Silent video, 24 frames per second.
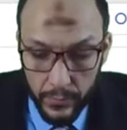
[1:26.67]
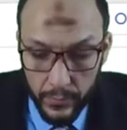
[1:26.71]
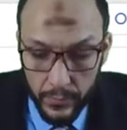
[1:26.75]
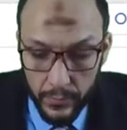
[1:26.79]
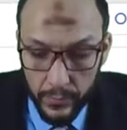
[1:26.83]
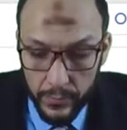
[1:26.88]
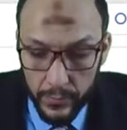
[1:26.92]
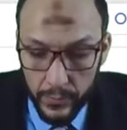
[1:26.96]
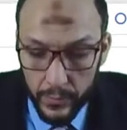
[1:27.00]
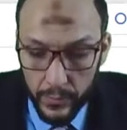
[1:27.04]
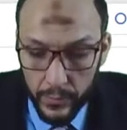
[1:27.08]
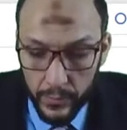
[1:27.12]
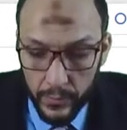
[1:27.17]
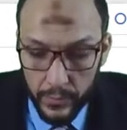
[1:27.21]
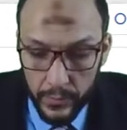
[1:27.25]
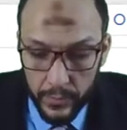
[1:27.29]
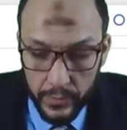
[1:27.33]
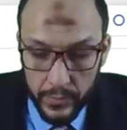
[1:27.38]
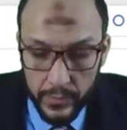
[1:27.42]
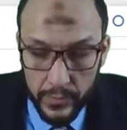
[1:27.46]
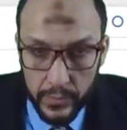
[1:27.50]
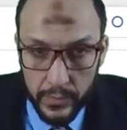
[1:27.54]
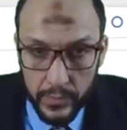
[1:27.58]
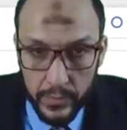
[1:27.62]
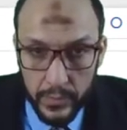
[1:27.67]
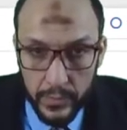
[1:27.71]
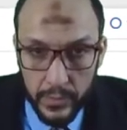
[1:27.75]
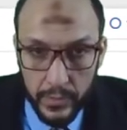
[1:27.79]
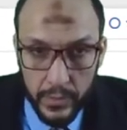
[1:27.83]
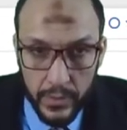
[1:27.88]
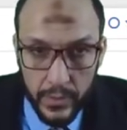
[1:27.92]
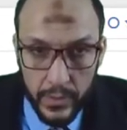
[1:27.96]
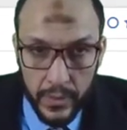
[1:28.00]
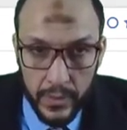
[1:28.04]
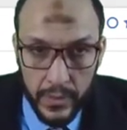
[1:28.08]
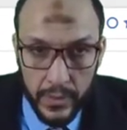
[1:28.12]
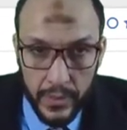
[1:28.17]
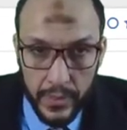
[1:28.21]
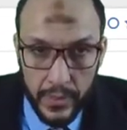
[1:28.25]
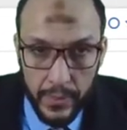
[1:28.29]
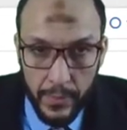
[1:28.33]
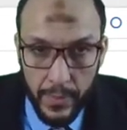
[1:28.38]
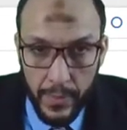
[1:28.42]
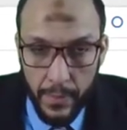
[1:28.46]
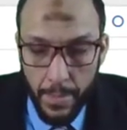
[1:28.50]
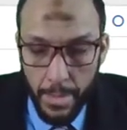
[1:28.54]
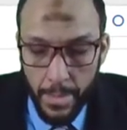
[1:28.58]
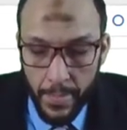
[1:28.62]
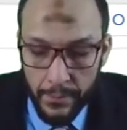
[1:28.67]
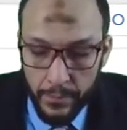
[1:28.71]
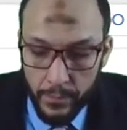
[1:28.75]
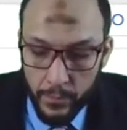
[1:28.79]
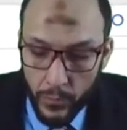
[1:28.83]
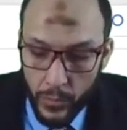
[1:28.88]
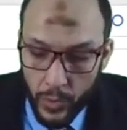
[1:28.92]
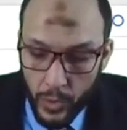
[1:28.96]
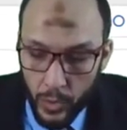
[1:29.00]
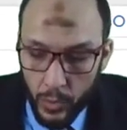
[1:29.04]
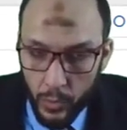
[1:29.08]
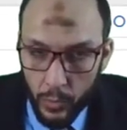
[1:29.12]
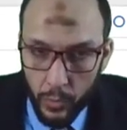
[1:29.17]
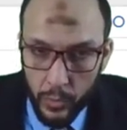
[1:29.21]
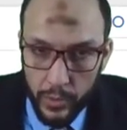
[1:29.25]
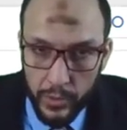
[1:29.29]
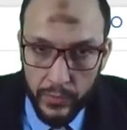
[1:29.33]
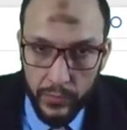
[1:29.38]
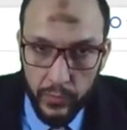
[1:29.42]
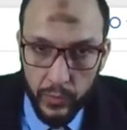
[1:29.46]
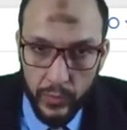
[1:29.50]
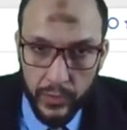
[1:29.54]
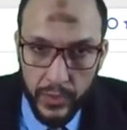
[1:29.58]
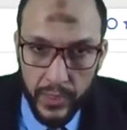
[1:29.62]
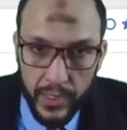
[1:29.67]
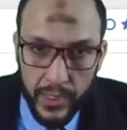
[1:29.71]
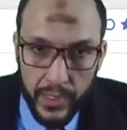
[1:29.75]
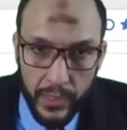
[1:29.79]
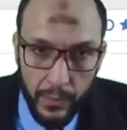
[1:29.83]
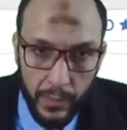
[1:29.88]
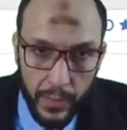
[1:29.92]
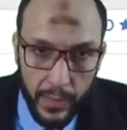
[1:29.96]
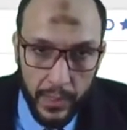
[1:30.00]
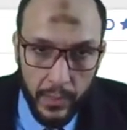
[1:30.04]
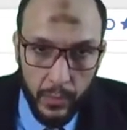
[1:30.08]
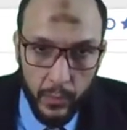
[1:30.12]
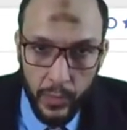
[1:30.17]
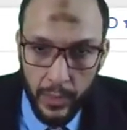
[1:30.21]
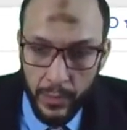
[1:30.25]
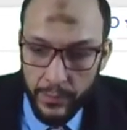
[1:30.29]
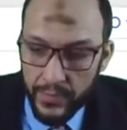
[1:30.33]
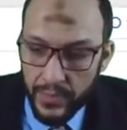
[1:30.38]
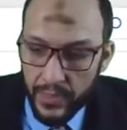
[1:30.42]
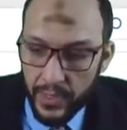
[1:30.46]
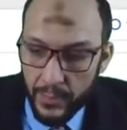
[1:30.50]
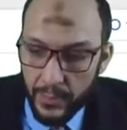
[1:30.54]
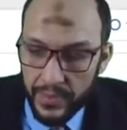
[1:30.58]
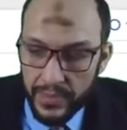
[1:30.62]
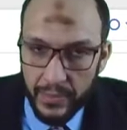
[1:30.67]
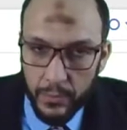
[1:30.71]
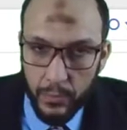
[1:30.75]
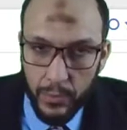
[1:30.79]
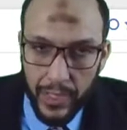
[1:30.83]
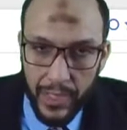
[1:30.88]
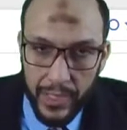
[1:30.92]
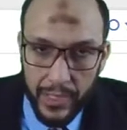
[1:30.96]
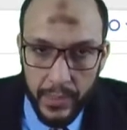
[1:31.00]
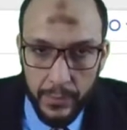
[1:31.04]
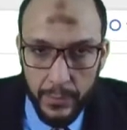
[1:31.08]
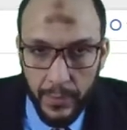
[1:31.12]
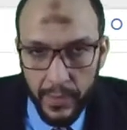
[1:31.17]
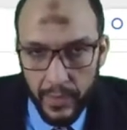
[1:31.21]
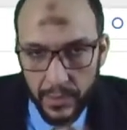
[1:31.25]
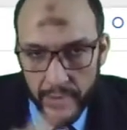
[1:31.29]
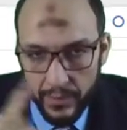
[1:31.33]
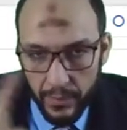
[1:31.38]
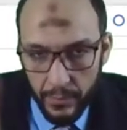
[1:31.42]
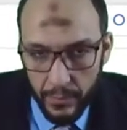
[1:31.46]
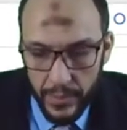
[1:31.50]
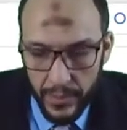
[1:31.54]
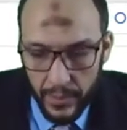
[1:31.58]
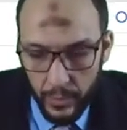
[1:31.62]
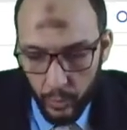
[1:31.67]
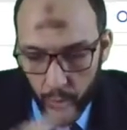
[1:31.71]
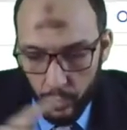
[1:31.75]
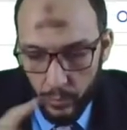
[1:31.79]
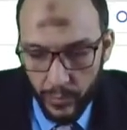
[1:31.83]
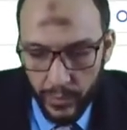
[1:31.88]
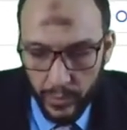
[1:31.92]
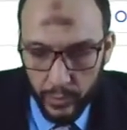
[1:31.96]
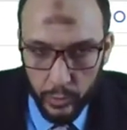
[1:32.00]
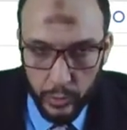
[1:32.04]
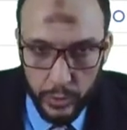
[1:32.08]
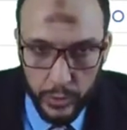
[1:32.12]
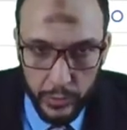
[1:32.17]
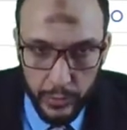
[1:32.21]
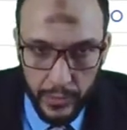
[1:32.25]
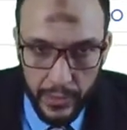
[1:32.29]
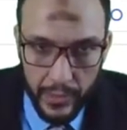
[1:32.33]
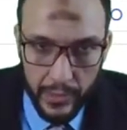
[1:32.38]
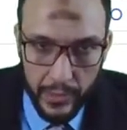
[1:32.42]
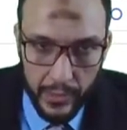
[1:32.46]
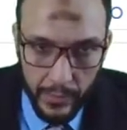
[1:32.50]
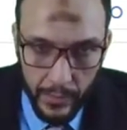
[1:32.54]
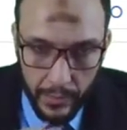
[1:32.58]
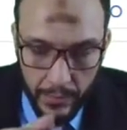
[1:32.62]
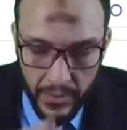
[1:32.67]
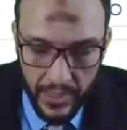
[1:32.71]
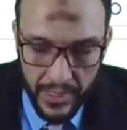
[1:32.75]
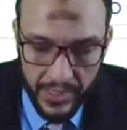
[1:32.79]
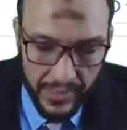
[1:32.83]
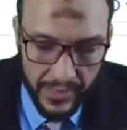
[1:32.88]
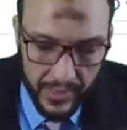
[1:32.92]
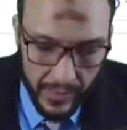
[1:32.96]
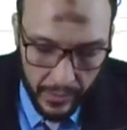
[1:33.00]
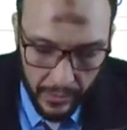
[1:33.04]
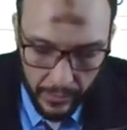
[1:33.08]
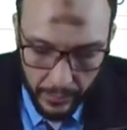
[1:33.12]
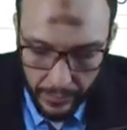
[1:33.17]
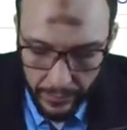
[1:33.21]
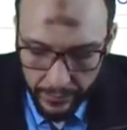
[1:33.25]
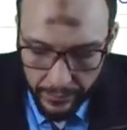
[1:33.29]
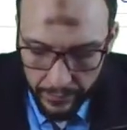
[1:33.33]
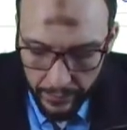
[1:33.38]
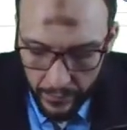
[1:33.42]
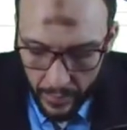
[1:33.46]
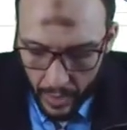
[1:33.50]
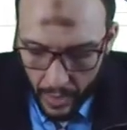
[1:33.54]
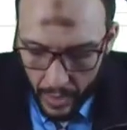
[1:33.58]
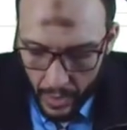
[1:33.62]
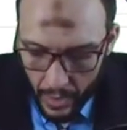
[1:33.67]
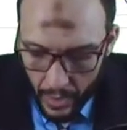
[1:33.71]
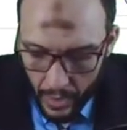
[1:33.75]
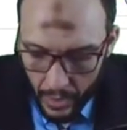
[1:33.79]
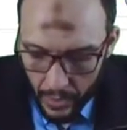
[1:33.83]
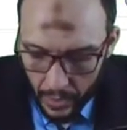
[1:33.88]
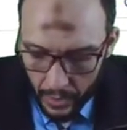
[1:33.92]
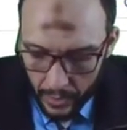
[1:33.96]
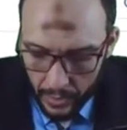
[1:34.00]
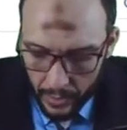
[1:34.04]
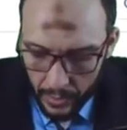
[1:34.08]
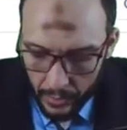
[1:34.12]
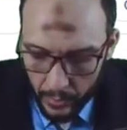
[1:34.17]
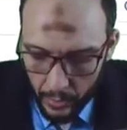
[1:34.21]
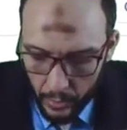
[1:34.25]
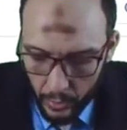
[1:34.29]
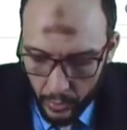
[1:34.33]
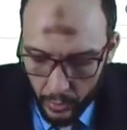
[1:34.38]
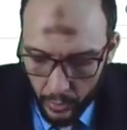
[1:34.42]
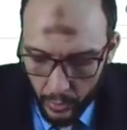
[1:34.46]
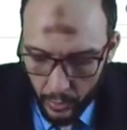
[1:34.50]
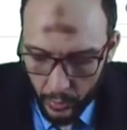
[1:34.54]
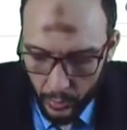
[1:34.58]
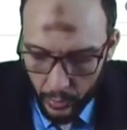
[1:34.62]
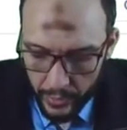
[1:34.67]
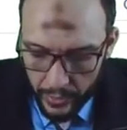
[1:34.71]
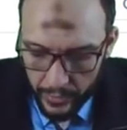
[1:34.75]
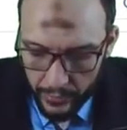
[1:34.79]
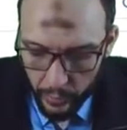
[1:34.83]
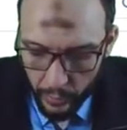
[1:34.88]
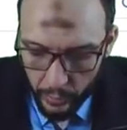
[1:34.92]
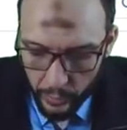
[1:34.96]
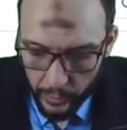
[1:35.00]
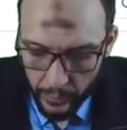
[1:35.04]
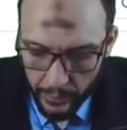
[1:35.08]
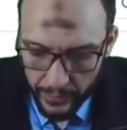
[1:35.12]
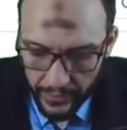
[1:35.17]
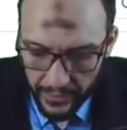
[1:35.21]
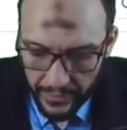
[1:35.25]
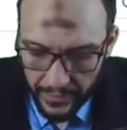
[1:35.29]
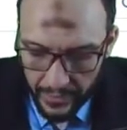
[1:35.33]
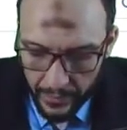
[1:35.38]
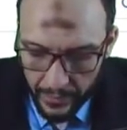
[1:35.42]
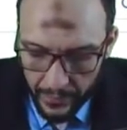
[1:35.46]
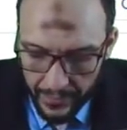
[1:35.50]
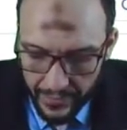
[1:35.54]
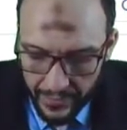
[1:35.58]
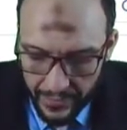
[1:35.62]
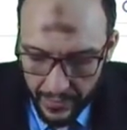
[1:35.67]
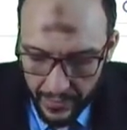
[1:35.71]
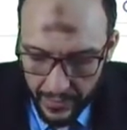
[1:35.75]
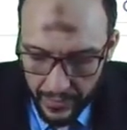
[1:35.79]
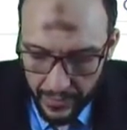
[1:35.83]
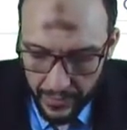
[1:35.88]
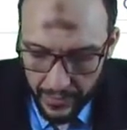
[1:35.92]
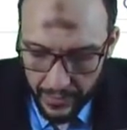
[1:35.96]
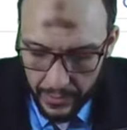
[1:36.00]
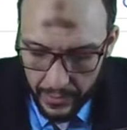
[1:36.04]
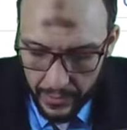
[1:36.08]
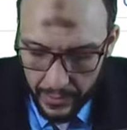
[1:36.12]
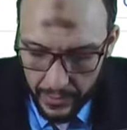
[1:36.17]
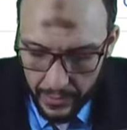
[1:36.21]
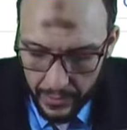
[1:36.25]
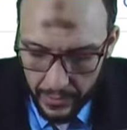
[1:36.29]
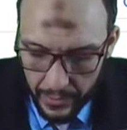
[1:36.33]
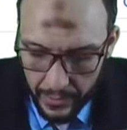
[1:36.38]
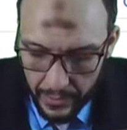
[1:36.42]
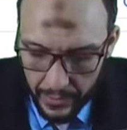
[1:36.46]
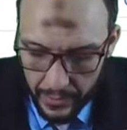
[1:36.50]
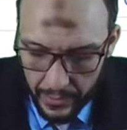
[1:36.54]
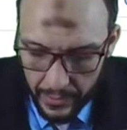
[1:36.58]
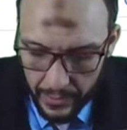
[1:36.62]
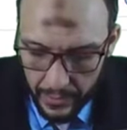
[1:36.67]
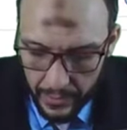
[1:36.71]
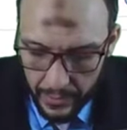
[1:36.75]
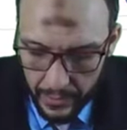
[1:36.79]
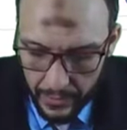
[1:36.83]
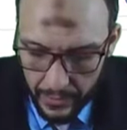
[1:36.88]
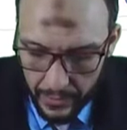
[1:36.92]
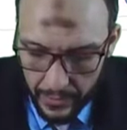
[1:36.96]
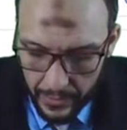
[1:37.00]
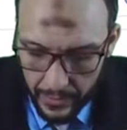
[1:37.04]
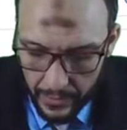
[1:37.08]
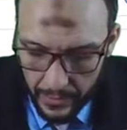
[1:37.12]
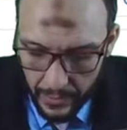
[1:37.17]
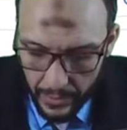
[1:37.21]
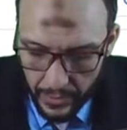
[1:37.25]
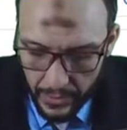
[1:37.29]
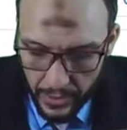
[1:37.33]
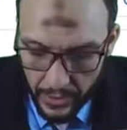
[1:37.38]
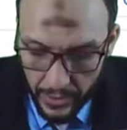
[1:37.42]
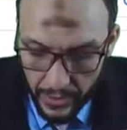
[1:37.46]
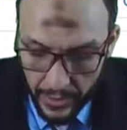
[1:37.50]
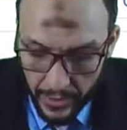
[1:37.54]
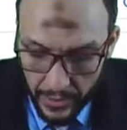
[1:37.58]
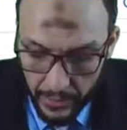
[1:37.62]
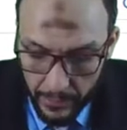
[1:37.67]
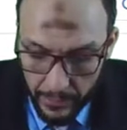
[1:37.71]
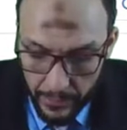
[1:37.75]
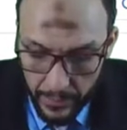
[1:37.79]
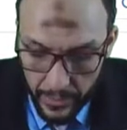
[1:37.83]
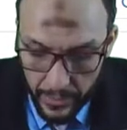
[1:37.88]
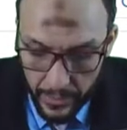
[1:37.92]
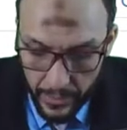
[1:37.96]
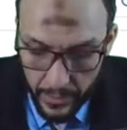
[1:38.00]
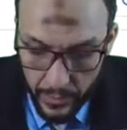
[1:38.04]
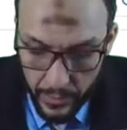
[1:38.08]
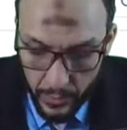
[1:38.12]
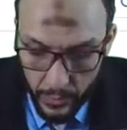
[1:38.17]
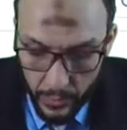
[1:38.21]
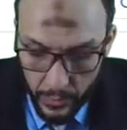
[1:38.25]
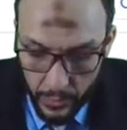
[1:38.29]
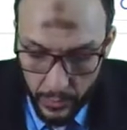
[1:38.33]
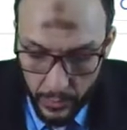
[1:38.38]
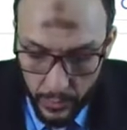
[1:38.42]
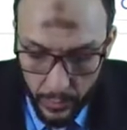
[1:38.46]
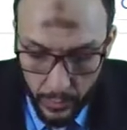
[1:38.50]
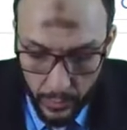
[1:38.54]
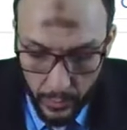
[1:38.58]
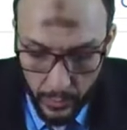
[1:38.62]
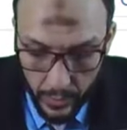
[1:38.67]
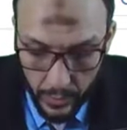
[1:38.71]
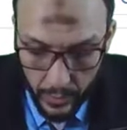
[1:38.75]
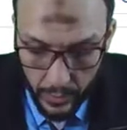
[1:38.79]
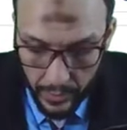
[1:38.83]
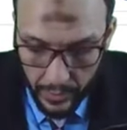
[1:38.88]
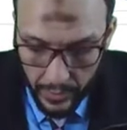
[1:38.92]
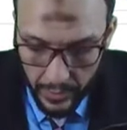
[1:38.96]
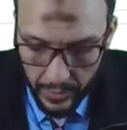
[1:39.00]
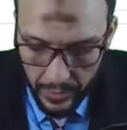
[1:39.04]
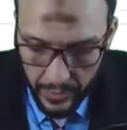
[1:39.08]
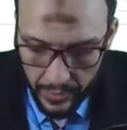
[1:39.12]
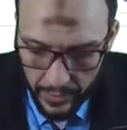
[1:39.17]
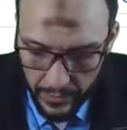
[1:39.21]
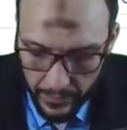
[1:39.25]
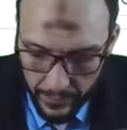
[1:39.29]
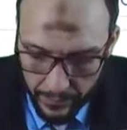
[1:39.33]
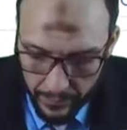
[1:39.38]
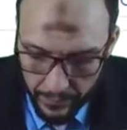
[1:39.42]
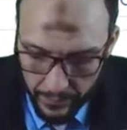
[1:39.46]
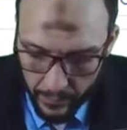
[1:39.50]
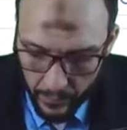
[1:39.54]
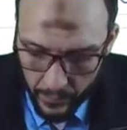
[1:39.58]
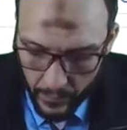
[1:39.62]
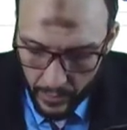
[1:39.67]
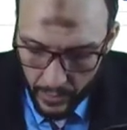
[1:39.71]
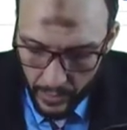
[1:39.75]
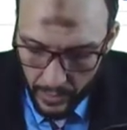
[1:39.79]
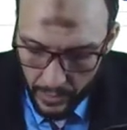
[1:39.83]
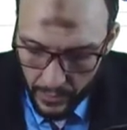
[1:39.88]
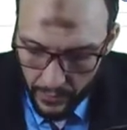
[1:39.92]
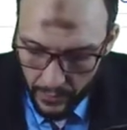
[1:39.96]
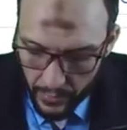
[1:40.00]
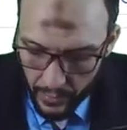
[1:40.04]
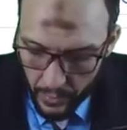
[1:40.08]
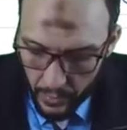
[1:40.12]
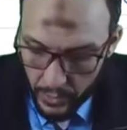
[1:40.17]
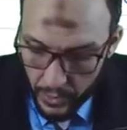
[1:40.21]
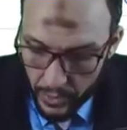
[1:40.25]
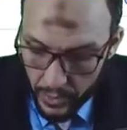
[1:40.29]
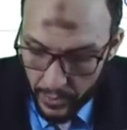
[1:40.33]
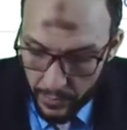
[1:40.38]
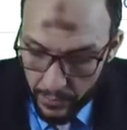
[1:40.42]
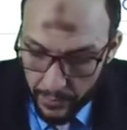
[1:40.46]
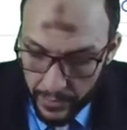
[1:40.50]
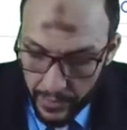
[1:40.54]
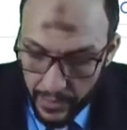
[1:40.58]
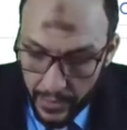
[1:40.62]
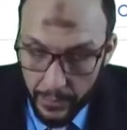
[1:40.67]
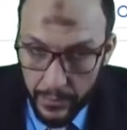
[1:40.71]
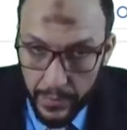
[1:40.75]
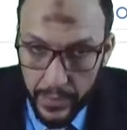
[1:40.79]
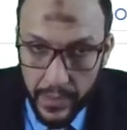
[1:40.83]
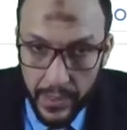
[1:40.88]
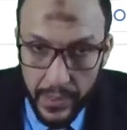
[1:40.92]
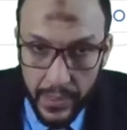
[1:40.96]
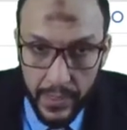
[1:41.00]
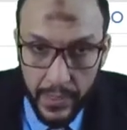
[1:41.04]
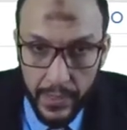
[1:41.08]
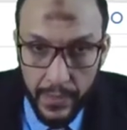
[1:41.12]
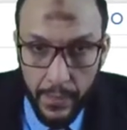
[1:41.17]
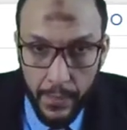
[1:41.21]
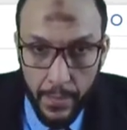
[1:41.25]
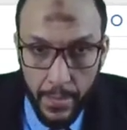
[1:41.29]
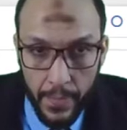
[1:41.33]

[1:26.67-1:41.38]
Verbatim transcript: فولت تمام والديفولت دي طبعا لو كتبت هنا مثلا واحد يبقى خلاص طبيعي كل مره تخش واحد طبعا مش عايز كده طبعا لكن انا ممكن اقول له الديفولت بتاعتها مثلا آه، عشان اجيب يو يو اي دي دي فانكشن بتجيب لي الايه